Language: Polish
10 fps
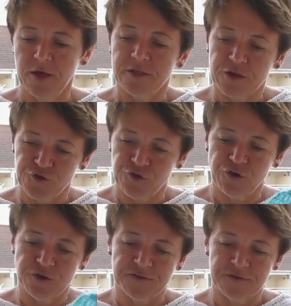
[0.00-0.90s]
Także to
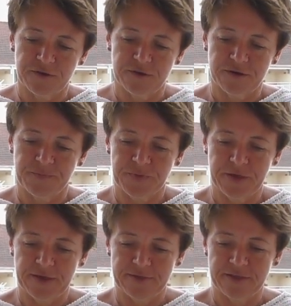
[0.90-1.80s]
jest e,
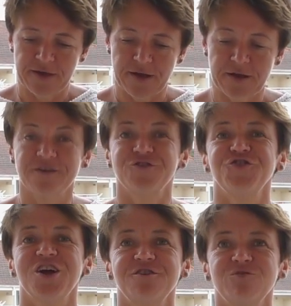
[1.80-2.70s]
jedna z
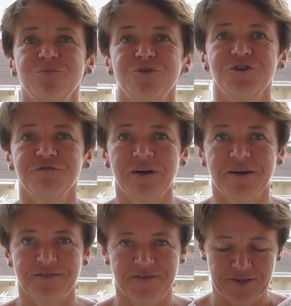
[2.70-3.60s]
dzianin moich
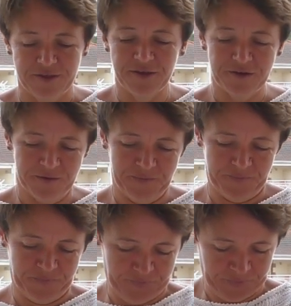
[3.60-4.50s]
wakacyjnych.
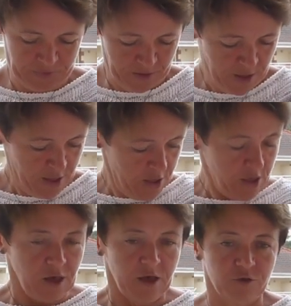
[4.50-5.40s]

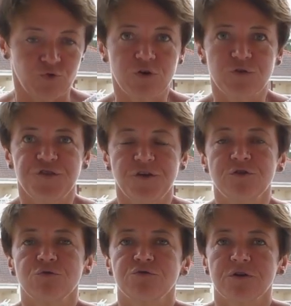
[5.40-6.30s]
E, drugą
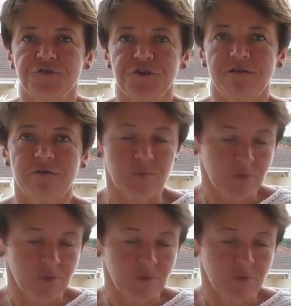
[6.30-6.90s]
dzianiną, którą chciałam Wam